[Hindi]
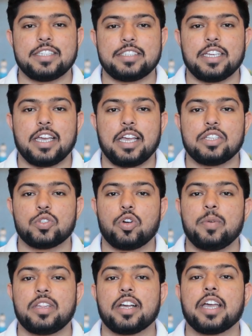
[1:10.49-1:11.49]
चीज़ें हैं जो
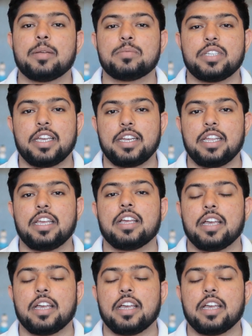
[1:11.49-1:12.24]
अभी तक एम ने